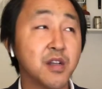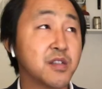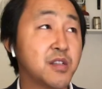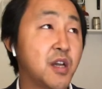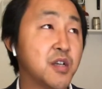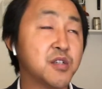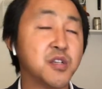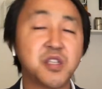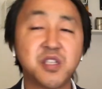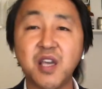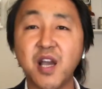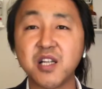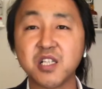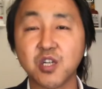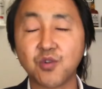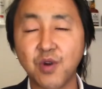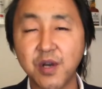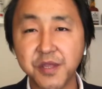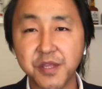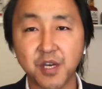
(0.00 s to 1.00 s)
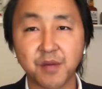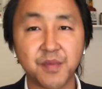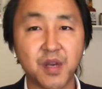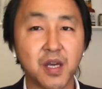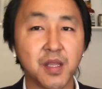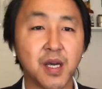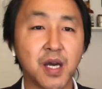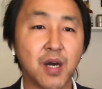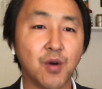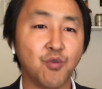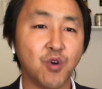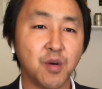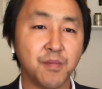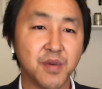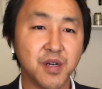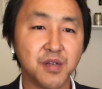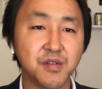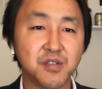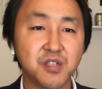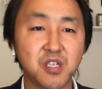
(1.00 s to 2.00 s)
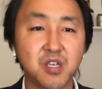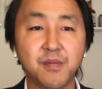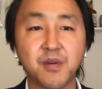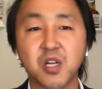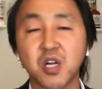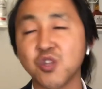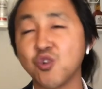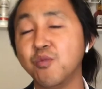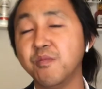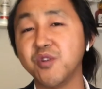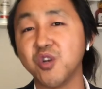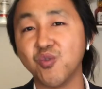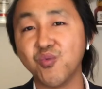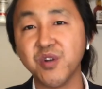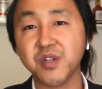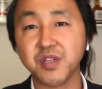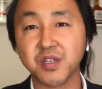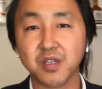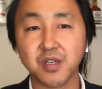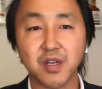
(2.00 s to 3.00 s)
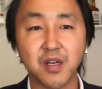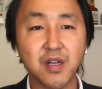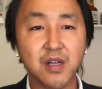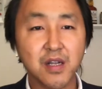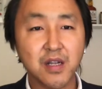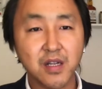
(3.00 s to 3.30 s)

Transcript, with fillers: 但是价值观层面呢，我们基本上都没有问题。